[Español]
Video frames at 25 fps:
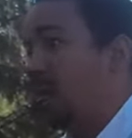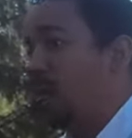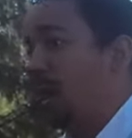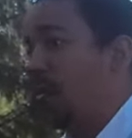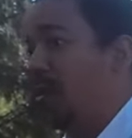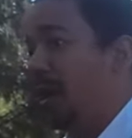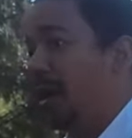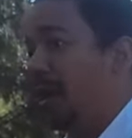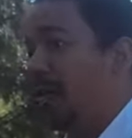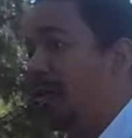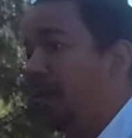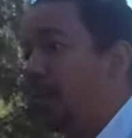
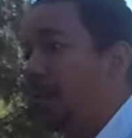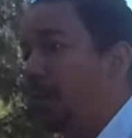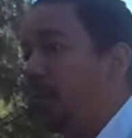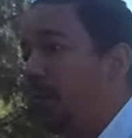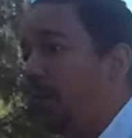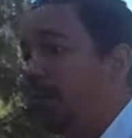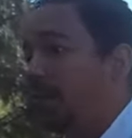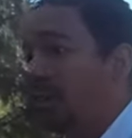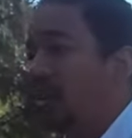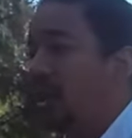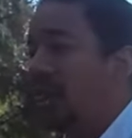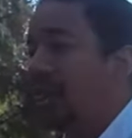como que yo
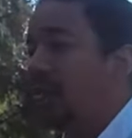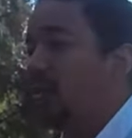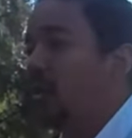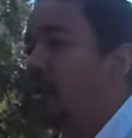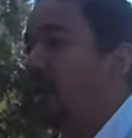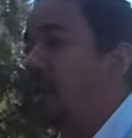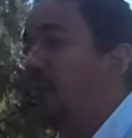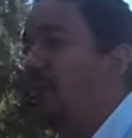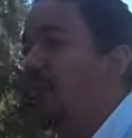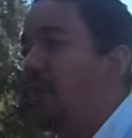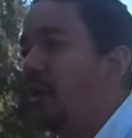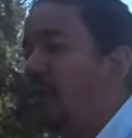no, o sea,
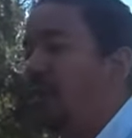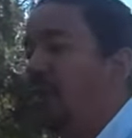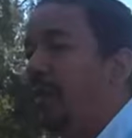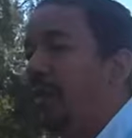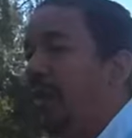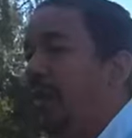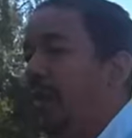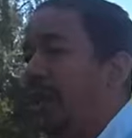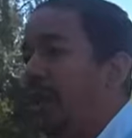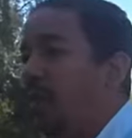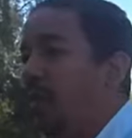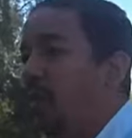no hay
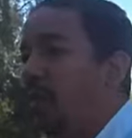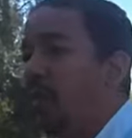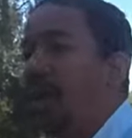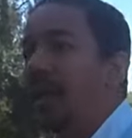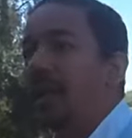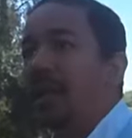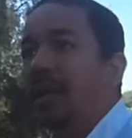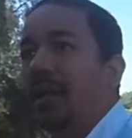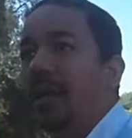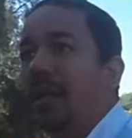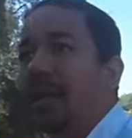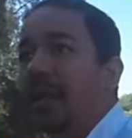forma de que yo
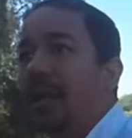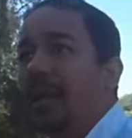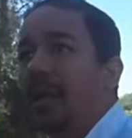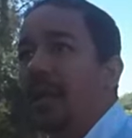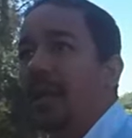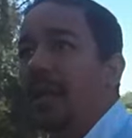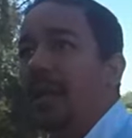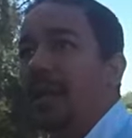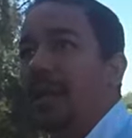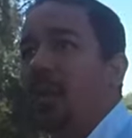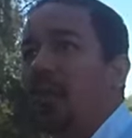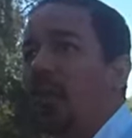ande
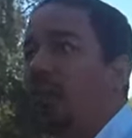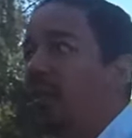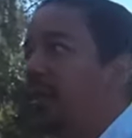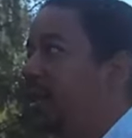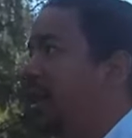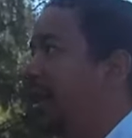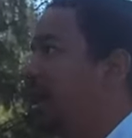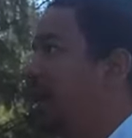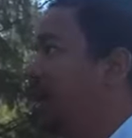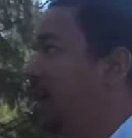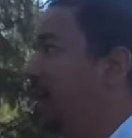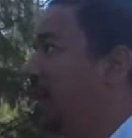en un
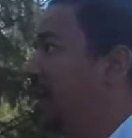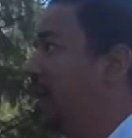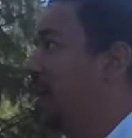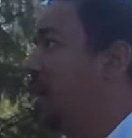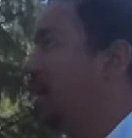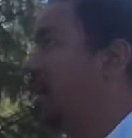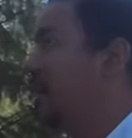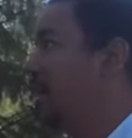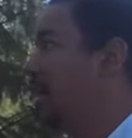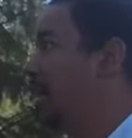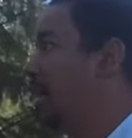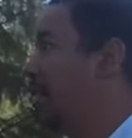Ferrari y
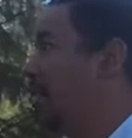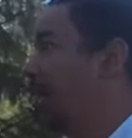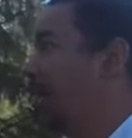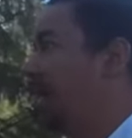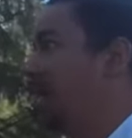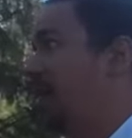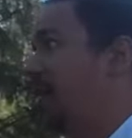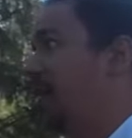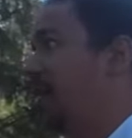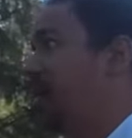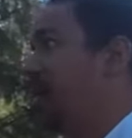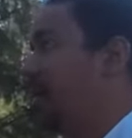le eche gasolina
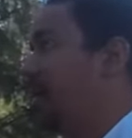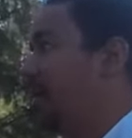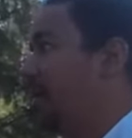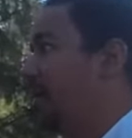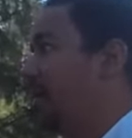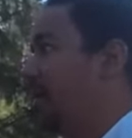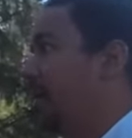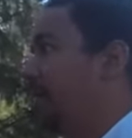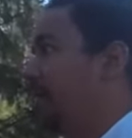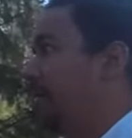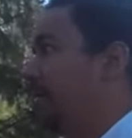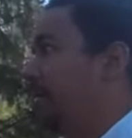de la mala.
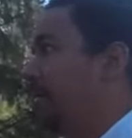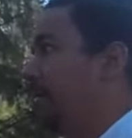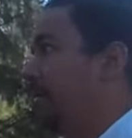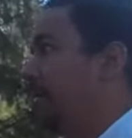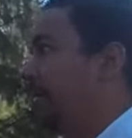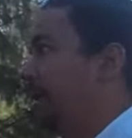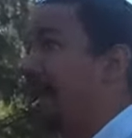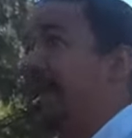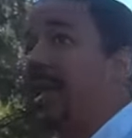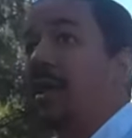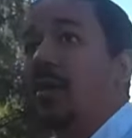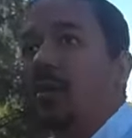
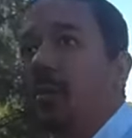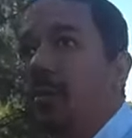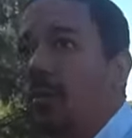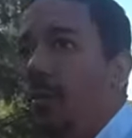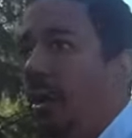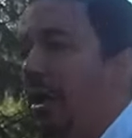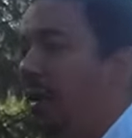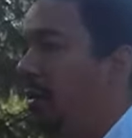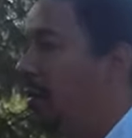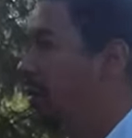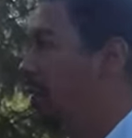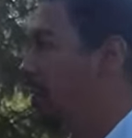Es que no
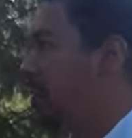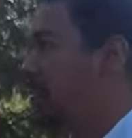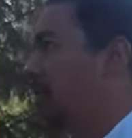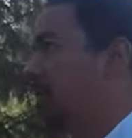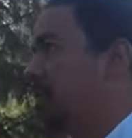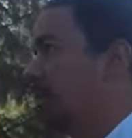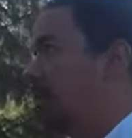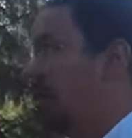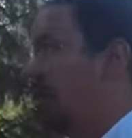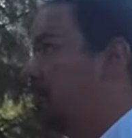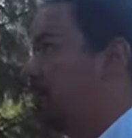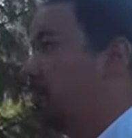puedo.
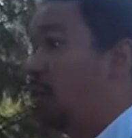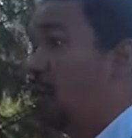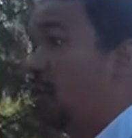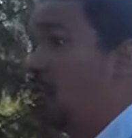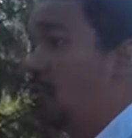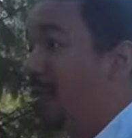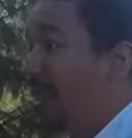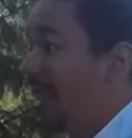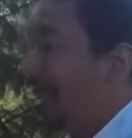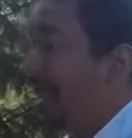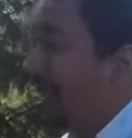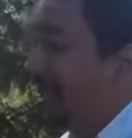
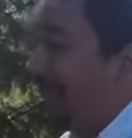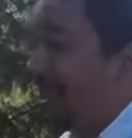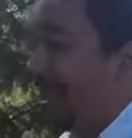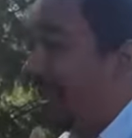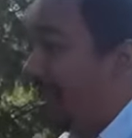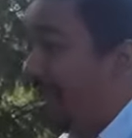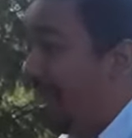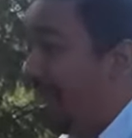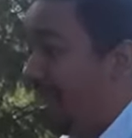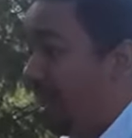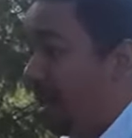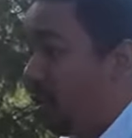Entonces, una casa
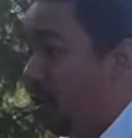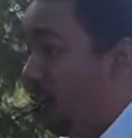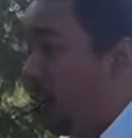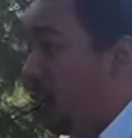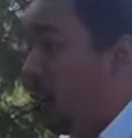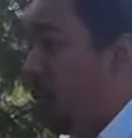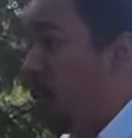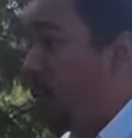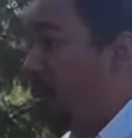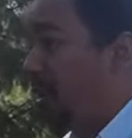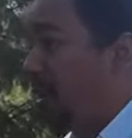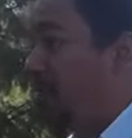cara es
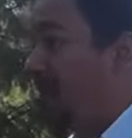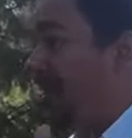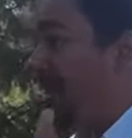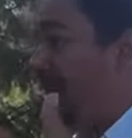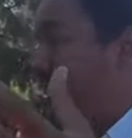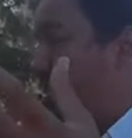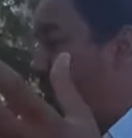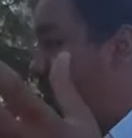como cuando tengo una